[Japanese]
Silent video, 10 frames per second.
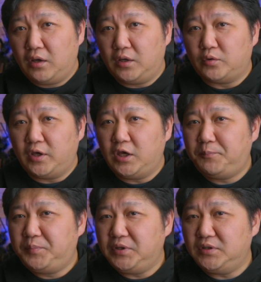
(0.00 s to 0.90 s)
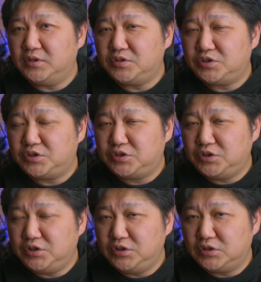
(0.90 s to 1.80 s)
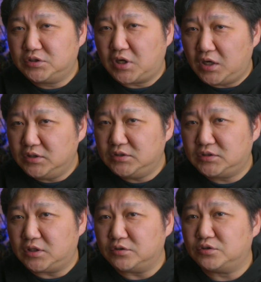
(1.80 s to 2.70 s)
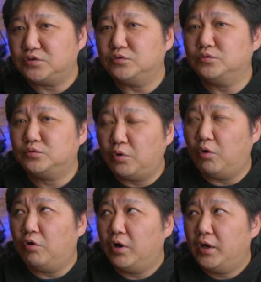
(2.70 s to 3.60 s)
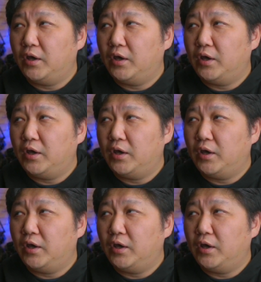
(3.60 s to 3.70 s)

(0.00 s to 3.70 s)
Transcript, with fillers: えっ、ー、と、APS-C 換算すると、